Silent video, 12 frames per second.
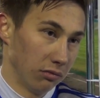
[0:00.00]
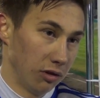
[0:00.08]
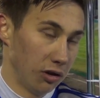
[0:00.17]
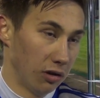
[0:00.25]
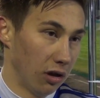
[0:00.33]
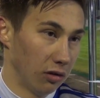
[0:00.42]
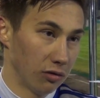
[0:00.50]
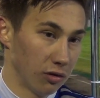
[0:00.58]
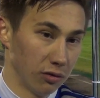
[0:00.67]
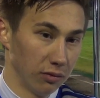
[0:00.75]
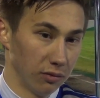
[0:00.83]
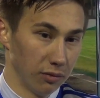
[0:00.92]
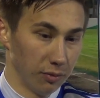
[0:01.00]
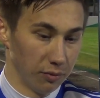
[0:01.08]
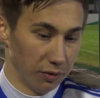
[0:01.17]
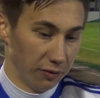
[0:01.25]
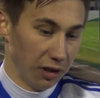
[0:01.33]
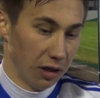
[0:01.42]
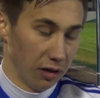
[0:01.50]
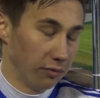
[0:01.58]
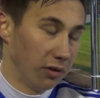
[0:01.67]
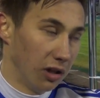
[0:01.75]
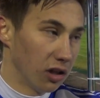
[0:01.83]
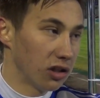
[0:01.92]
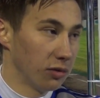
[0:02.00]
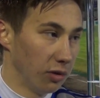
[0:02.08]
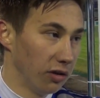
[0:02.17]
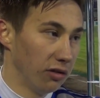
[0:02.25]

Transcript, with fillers: считаю, то, что мы должны были